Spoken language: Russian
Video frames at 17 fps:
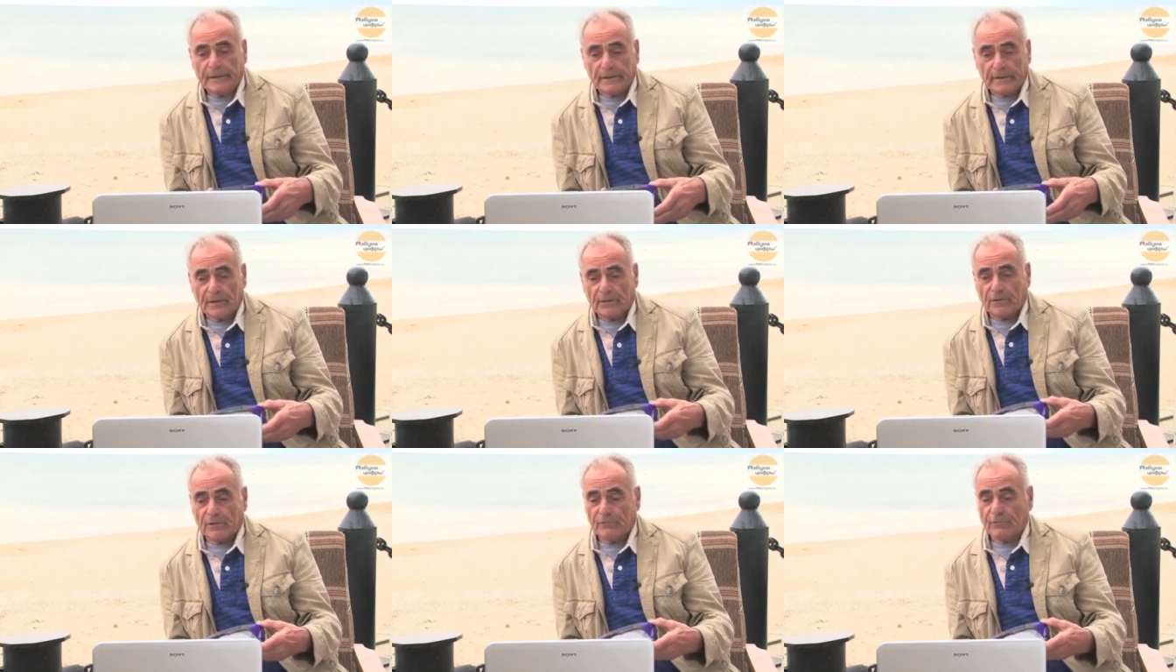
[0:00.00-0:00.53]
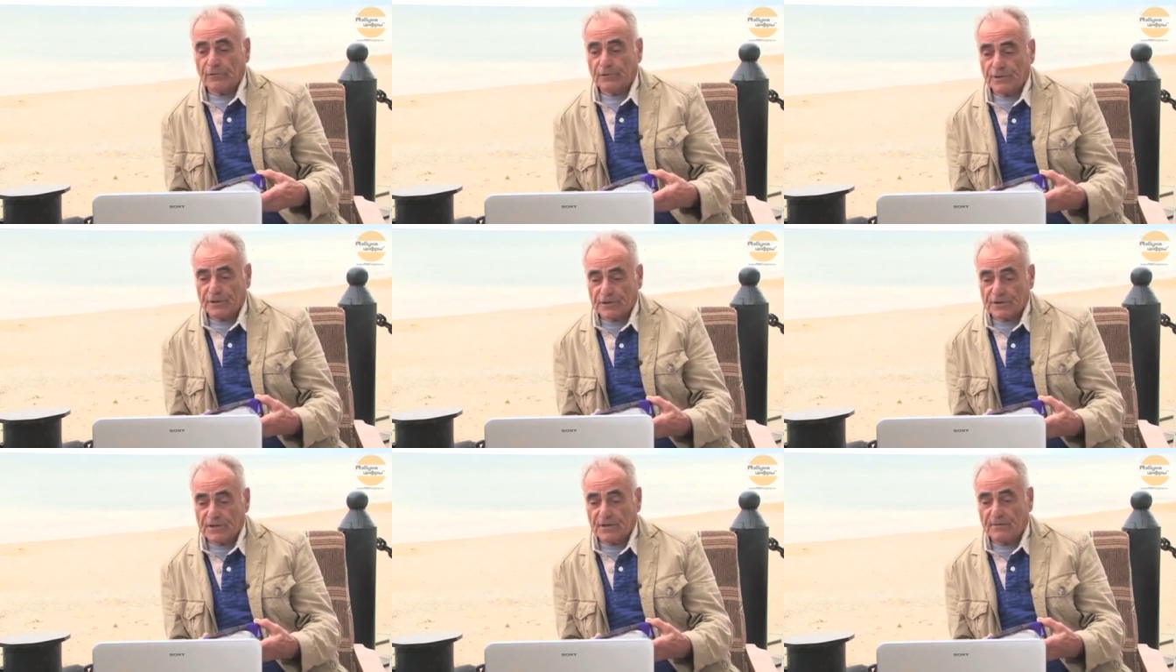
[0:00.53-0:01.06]
такой
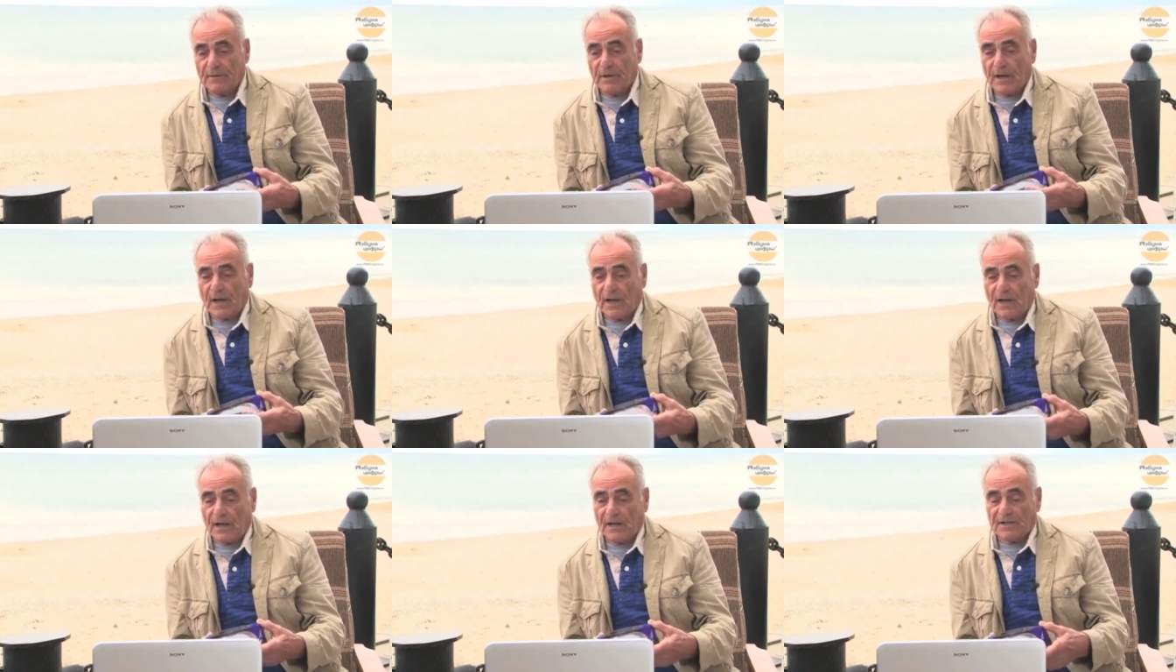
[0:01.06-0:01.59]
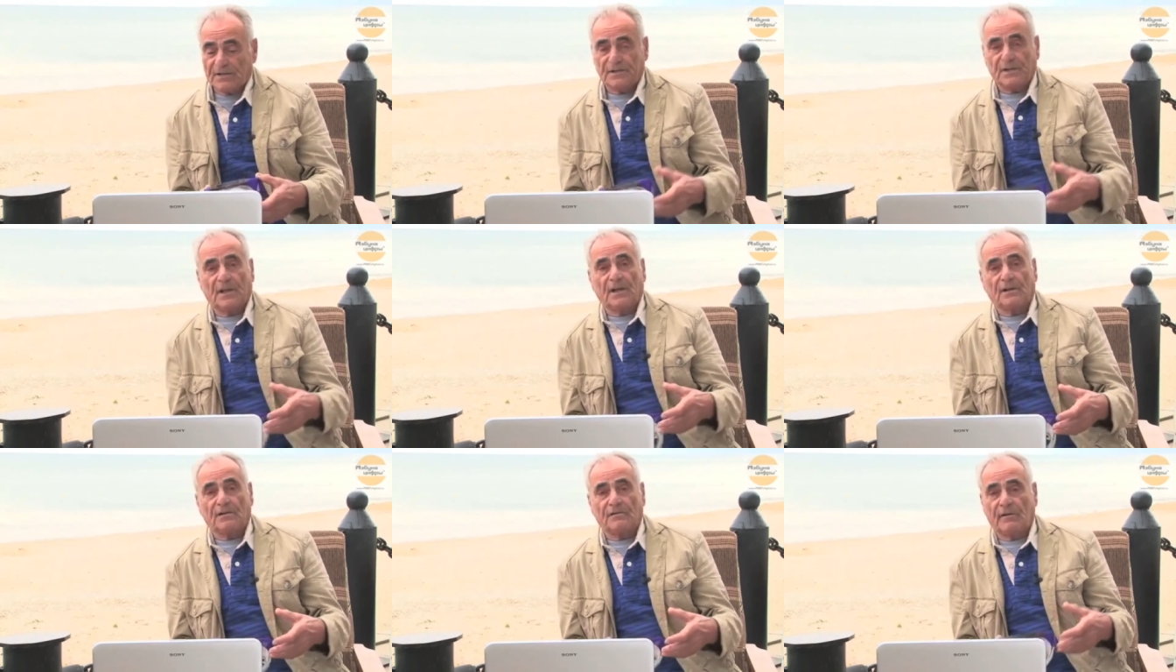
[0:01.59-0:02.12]
водорослями, а
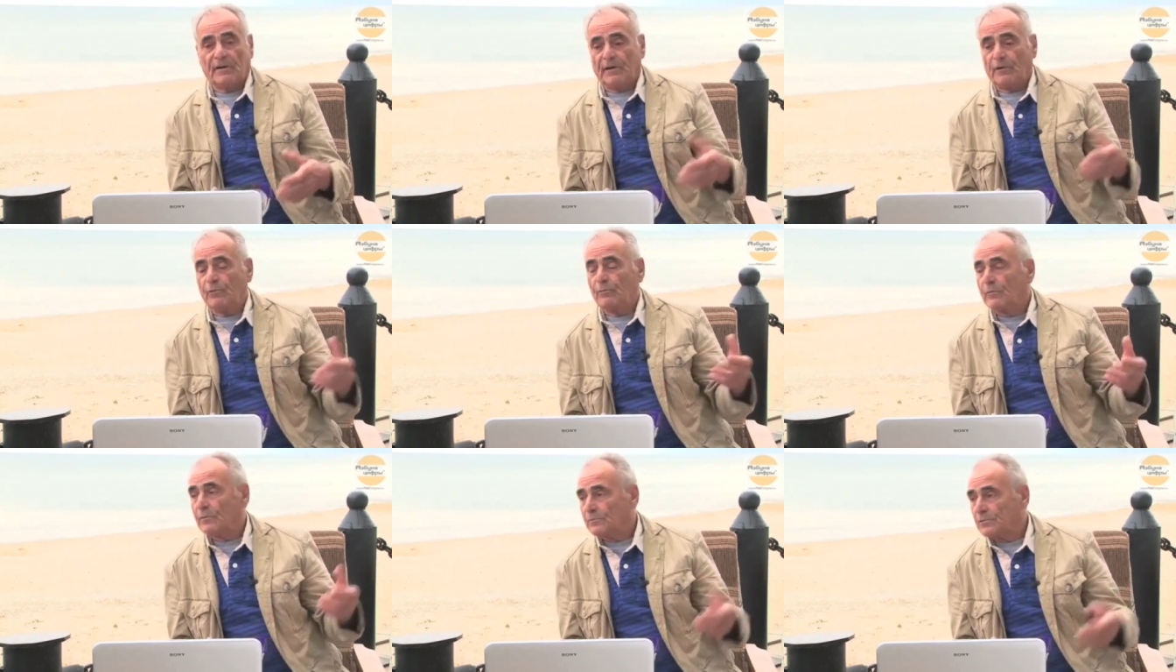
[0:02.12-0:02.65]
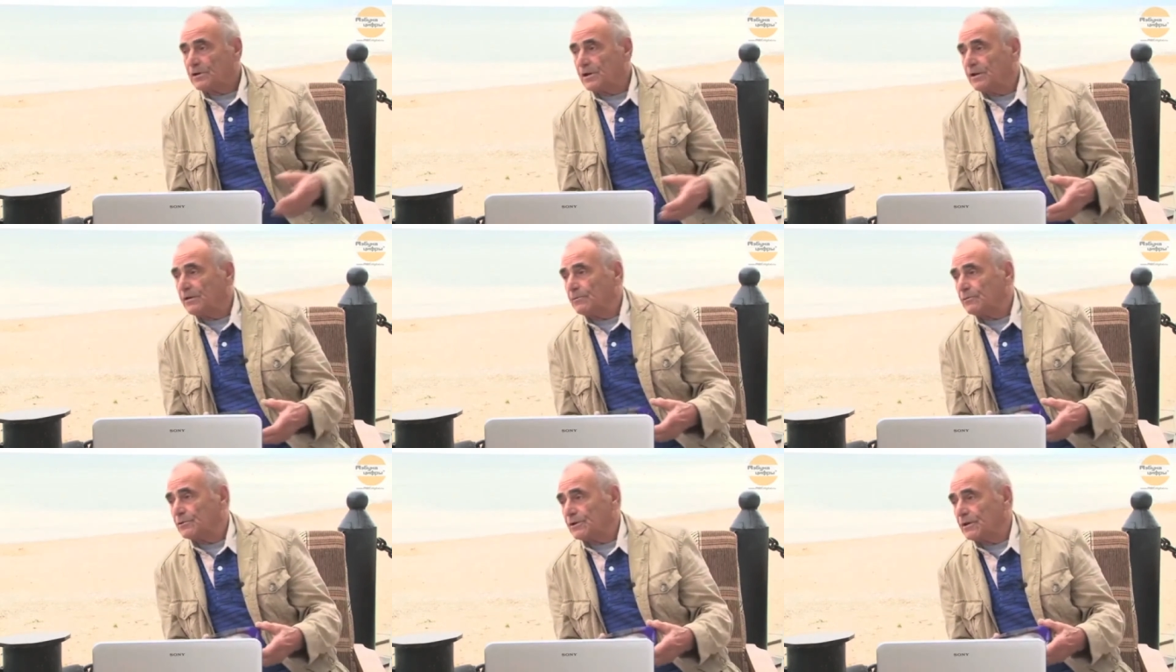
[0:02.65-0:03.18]
за аквариумом
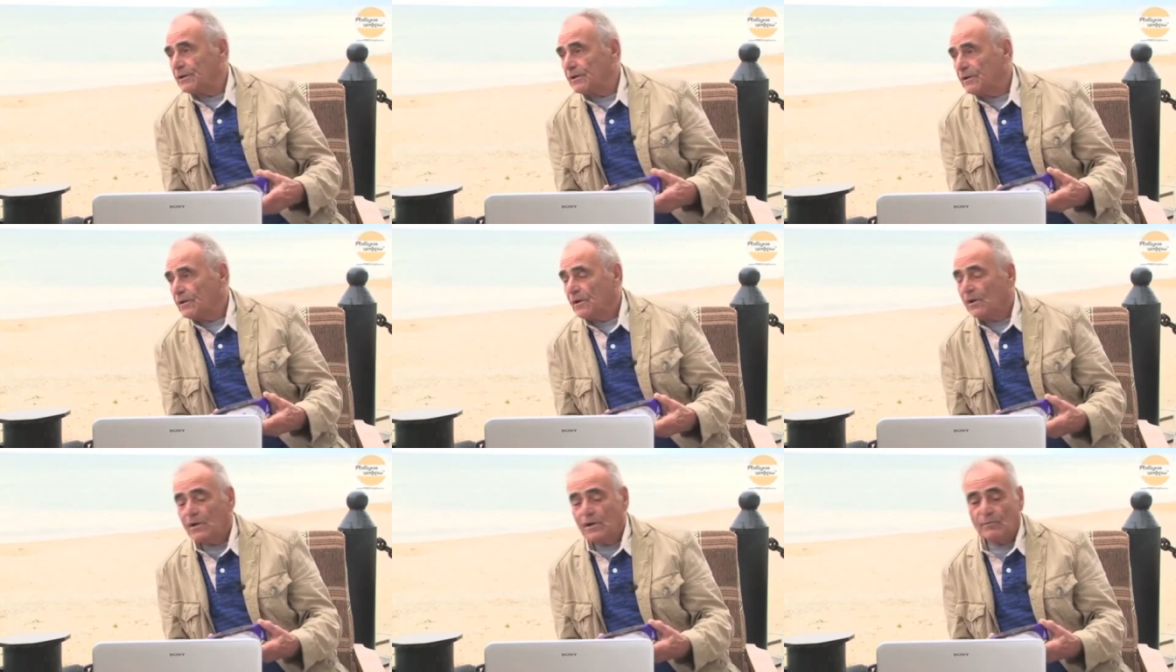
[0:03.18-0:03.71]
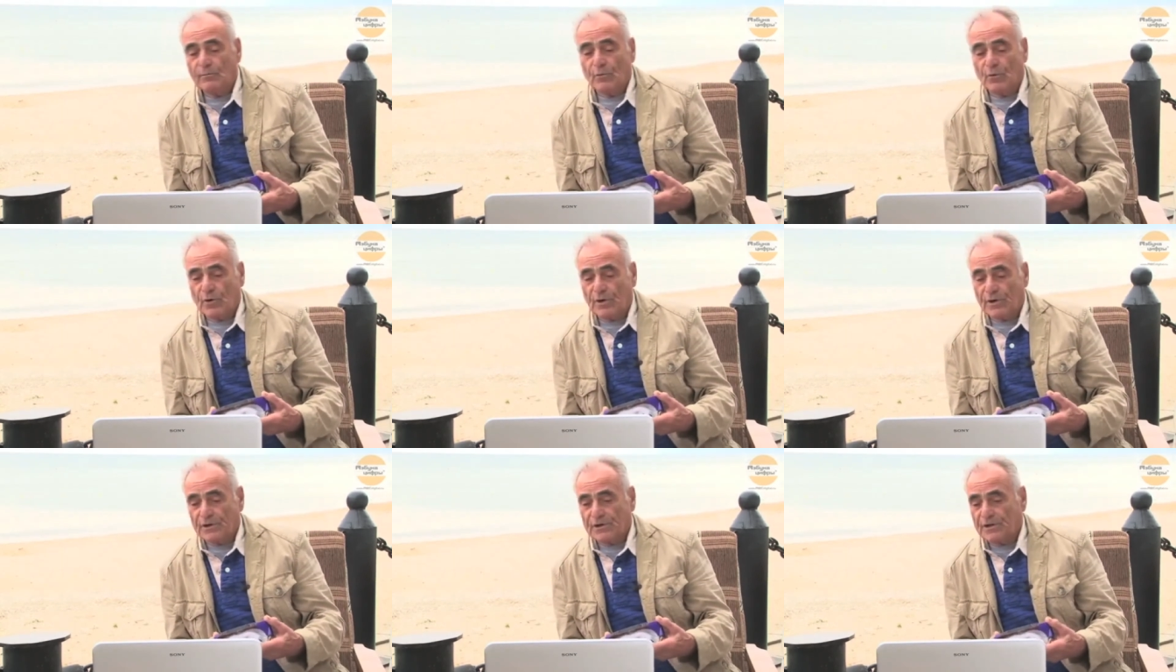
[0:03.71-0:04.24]
шли уже
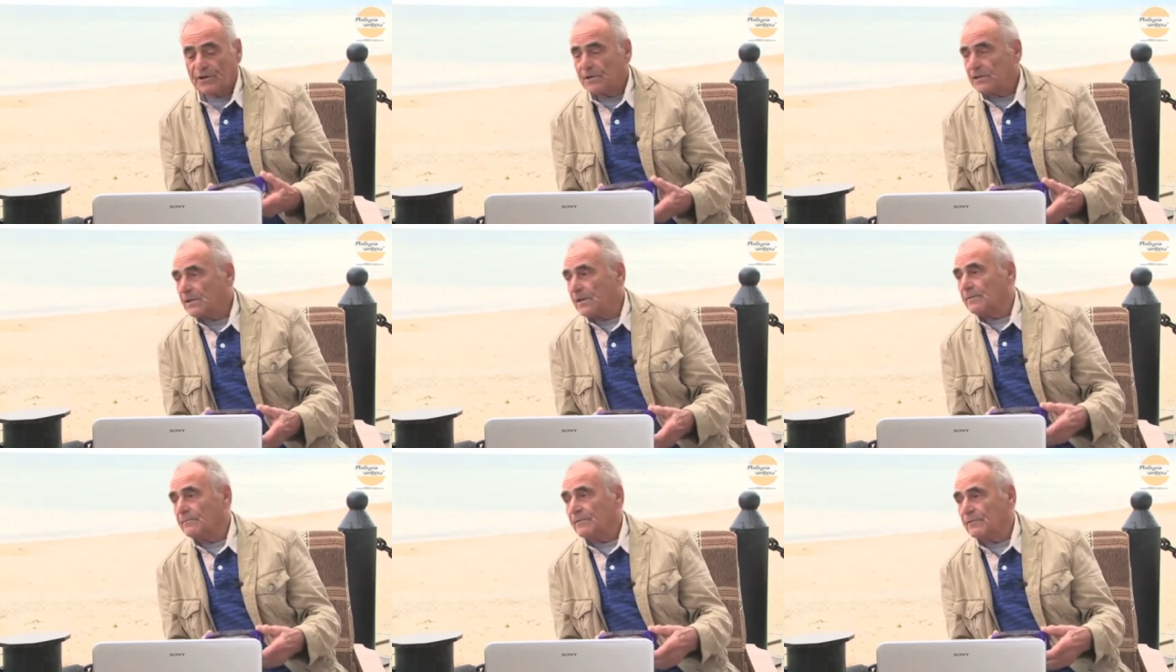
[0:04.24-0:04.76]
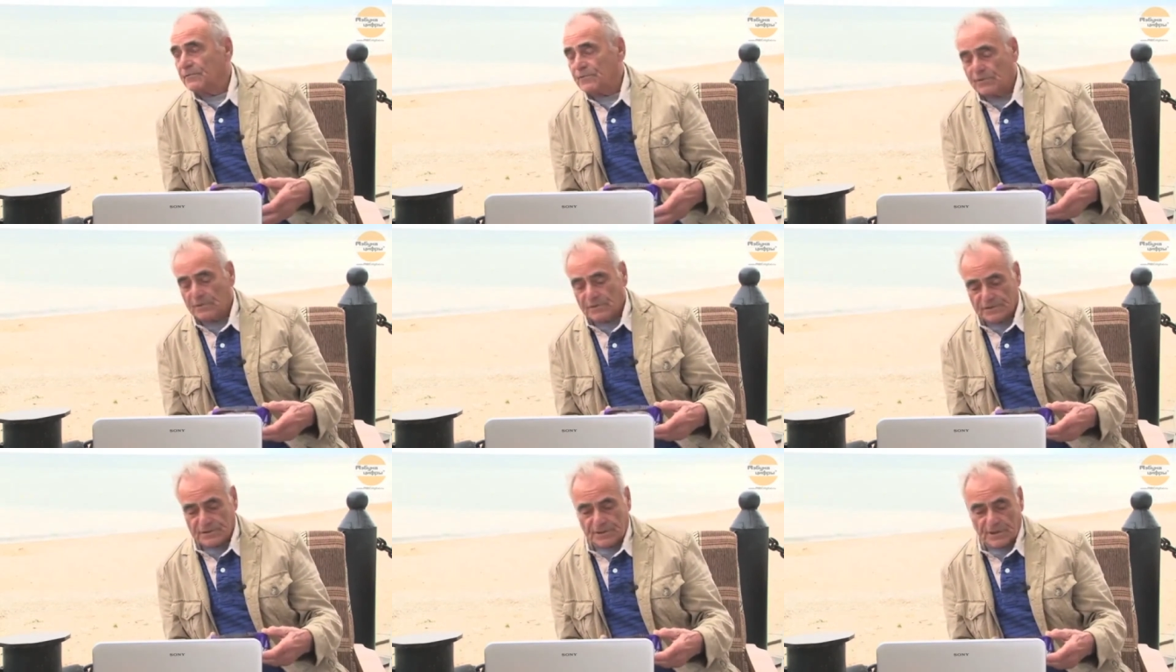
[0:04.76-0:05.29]
муляжи там и
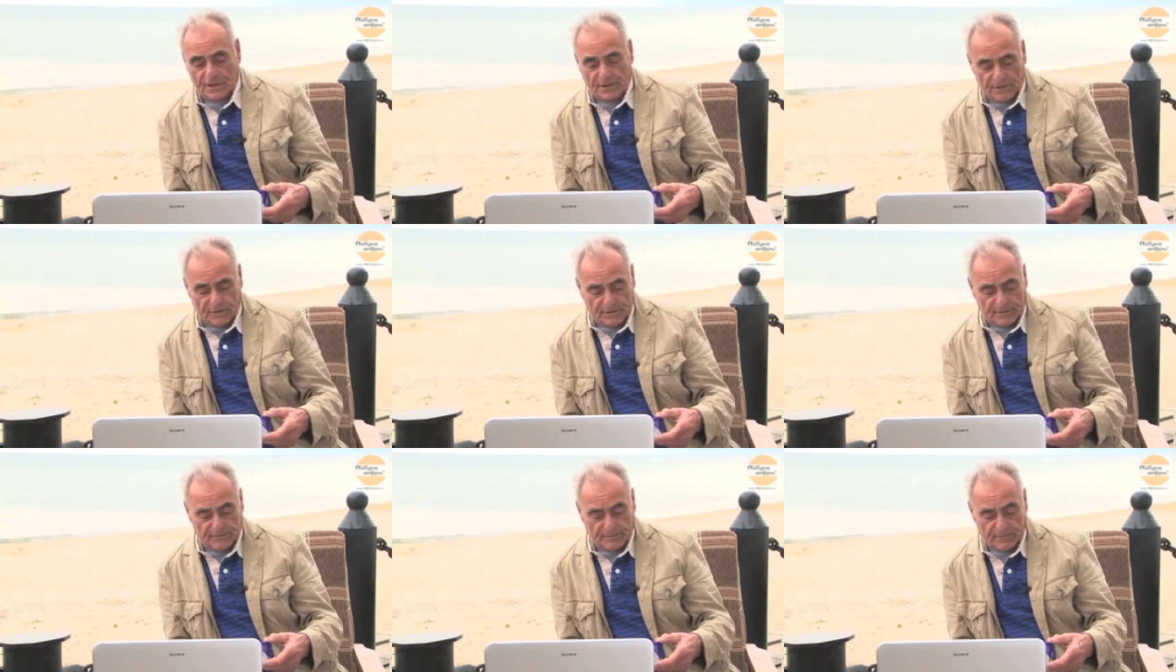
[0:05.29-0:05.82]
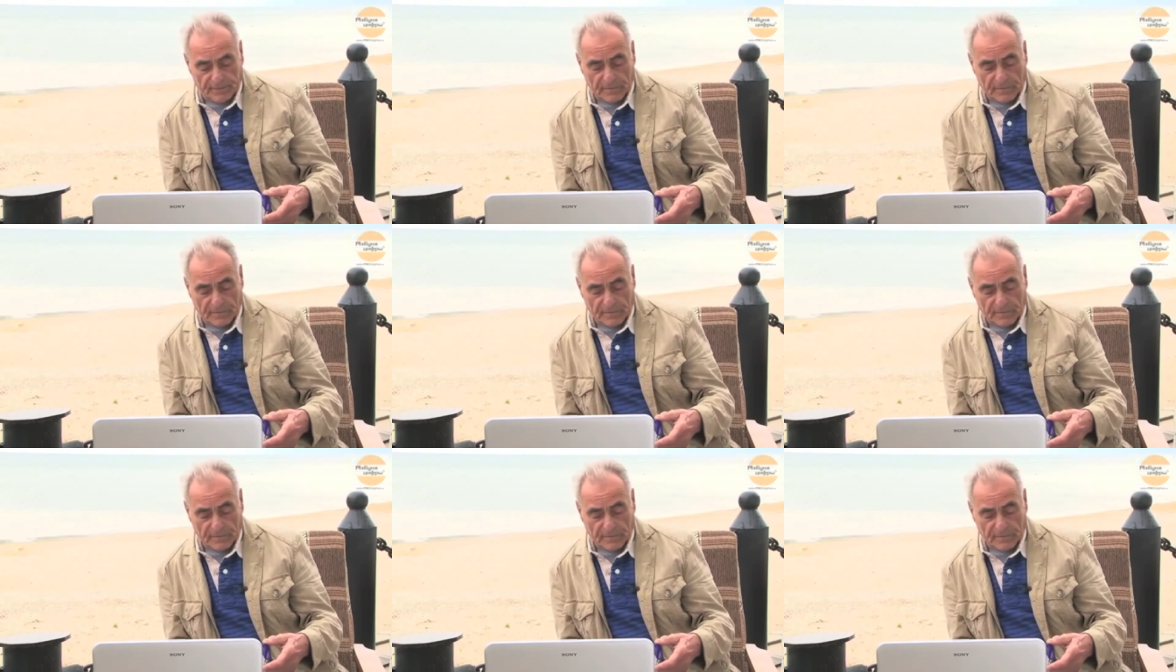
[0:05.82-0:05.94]
все остальное.